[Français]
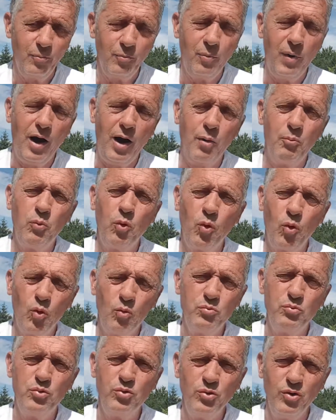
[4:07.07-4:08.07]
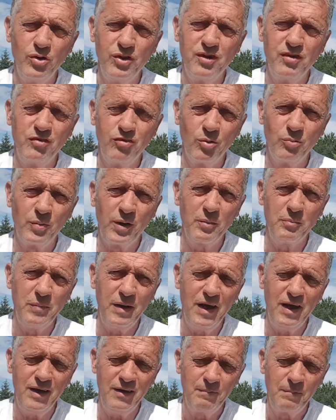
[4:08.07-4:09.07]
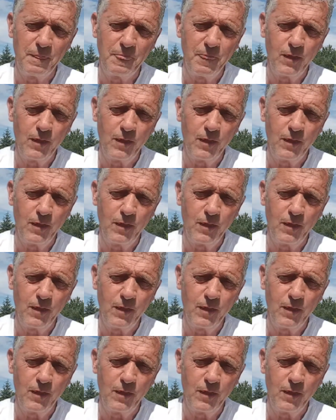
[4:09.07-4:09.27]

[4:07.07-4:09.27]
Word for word: par rapport aux bulles qui se préparent,